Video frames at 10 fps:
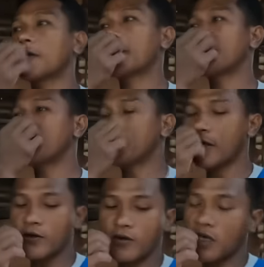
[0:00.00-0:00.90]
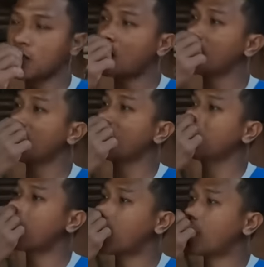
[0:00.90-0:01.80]
na anak. Pero ang kadamihan
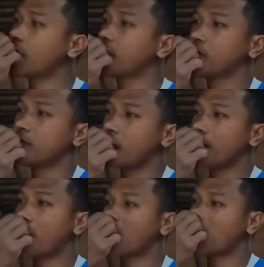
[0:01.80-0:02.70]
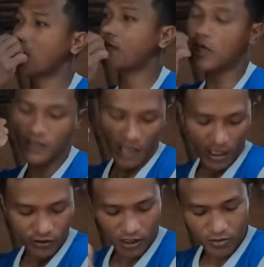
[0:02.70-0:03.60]
no baga ngayon, nagpalagi ka ng bata,
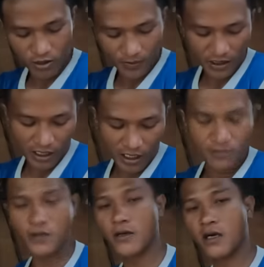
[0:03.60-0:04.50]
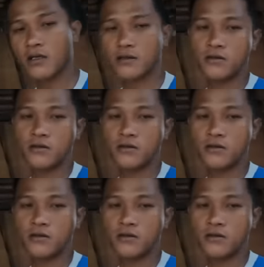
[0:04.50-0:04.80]
halos ayaw mong ipakilalang magulang.